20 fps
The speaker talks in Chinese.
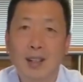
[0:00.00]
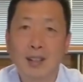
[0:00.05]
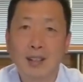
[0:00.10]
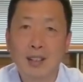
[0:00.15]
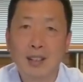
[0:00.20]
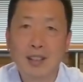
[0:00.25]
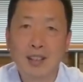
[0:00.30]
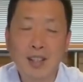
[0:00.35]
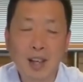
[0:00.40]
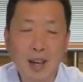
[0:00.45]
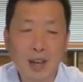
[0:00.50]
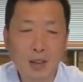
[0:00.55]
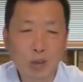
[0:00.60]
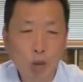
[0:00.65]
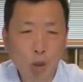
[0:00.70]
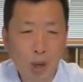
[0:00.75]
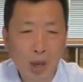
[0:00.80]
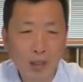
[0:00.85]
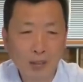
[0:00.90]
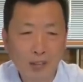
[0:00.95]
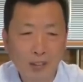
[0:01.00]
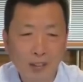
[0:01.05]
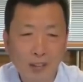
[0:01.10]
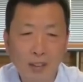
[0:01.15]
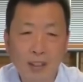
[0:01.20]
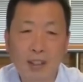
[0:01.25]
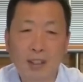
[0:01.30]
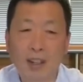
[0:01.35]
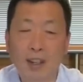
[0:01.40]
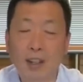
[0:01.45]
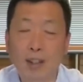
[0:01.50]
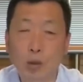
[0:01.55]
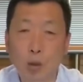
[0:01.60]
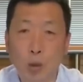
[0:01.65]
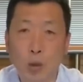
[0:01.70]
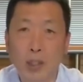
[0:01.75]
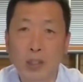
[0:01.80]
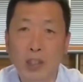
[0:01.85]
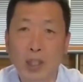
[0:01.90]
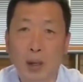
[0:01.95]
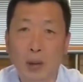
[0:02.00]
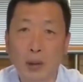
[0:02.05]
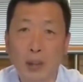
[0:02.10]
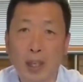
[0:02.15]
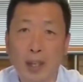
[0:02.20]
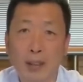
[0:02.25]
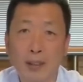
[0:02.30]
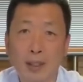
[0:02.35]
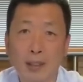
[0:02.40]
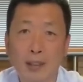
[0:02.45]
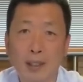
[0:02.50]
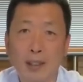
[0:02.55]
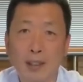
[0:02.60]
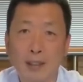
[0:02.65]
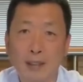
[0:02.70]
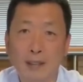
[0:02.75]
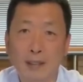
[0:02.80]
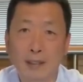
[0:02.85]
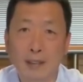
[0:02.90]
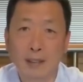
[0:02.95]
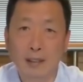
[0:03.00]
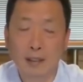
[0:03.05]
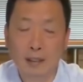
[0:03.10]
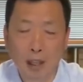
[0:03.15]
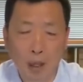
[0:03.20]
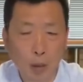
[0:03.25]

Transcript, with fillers: 你像庄子隔了多少年的弟子